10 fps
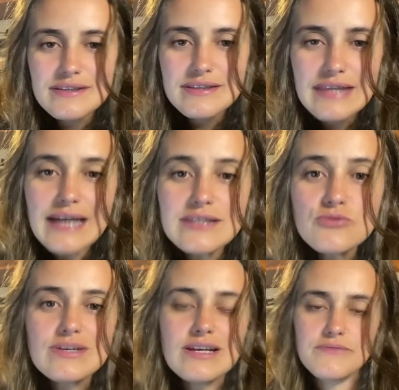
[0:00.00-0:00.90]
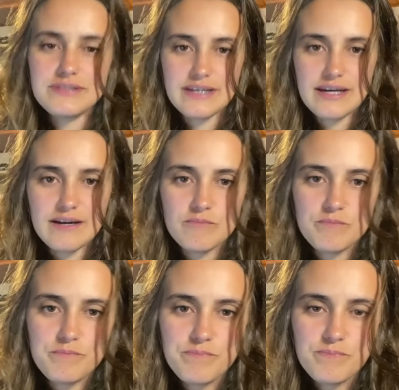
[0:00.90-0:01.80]
Nada do que ele fizer
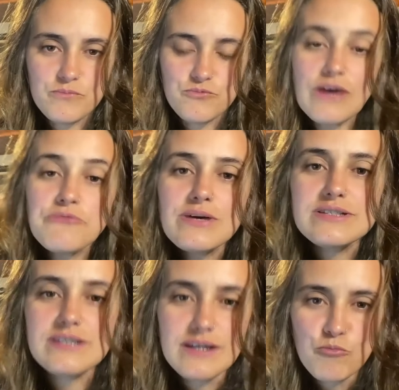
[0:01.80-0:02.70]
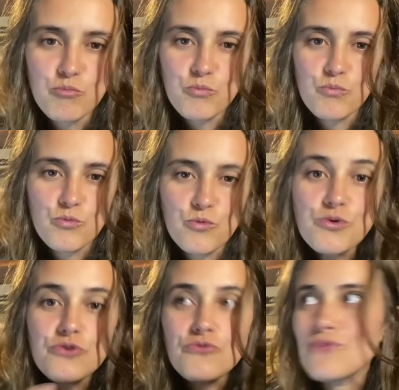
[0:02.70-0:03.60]
vai fazer com
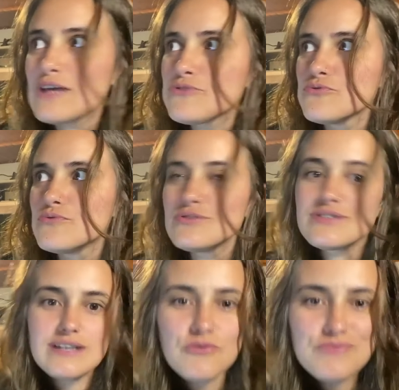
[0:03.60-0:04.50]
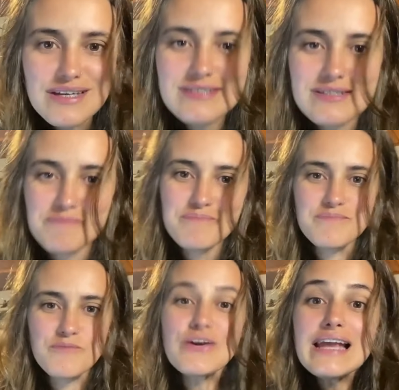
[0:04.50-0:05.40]
que o fato desaconteça.
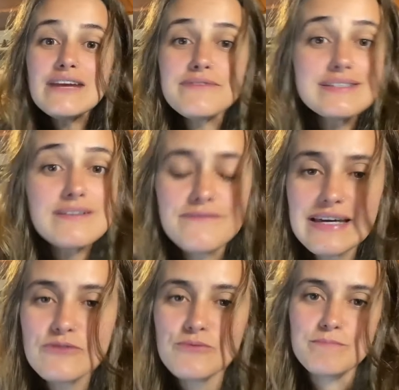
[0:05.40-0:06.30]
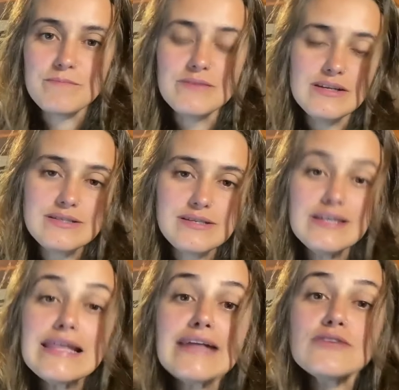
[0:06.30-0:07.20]
O que ele fez está feito, entendeu?
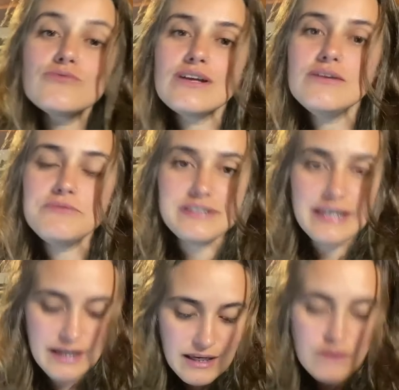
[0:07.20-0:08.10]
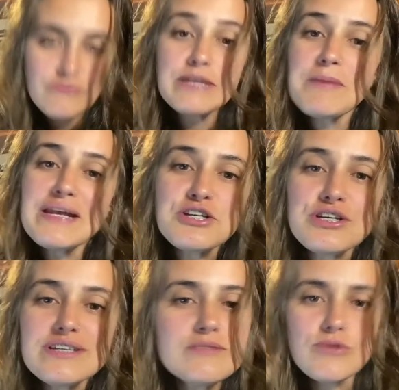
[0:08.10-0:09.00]
E nada do que ele fizer vai preencher
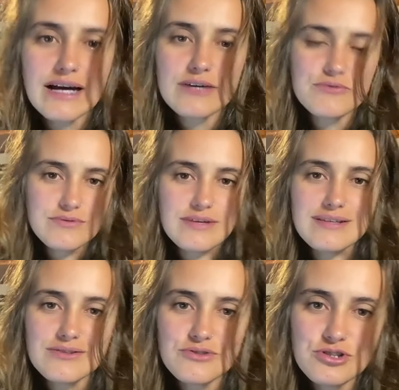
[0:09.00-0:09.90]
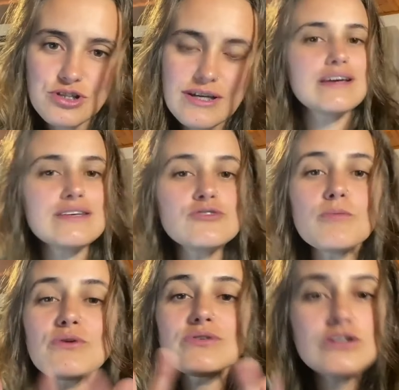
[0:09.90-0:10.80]
esse buraco que tu tem dentro de ti. Isso é
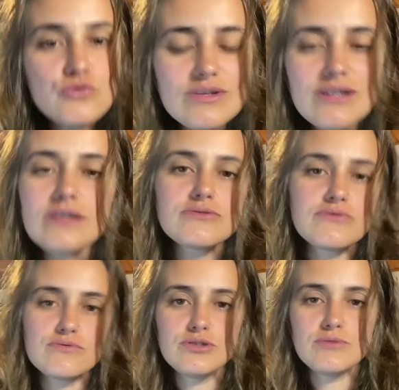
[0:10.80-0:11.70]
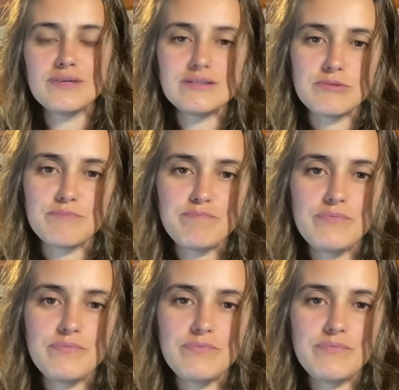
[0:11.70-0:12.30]
uma coisa que tu tem que resolver contigo mesmo.